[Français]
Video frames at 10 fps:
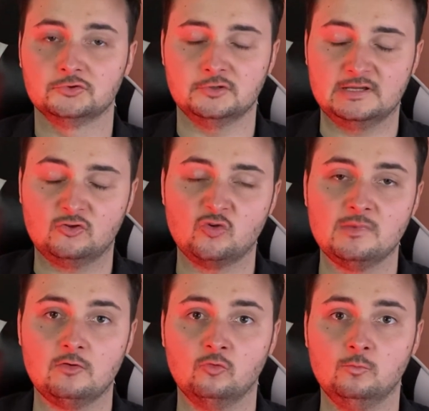en tant qu'êtres
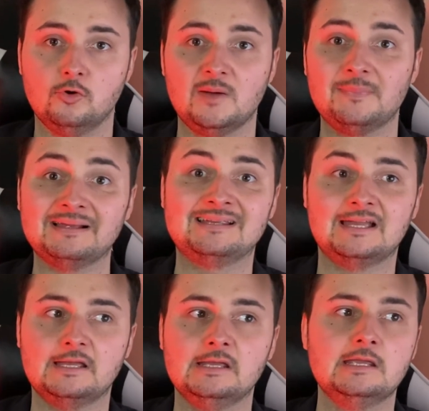humains, on ne pourra pas
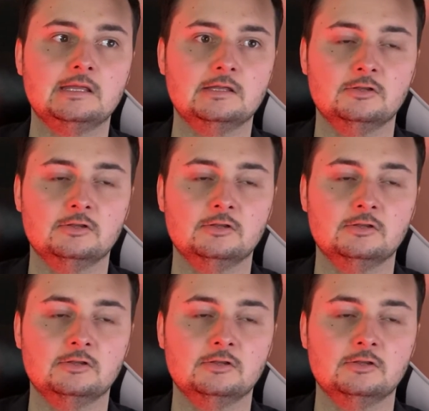créer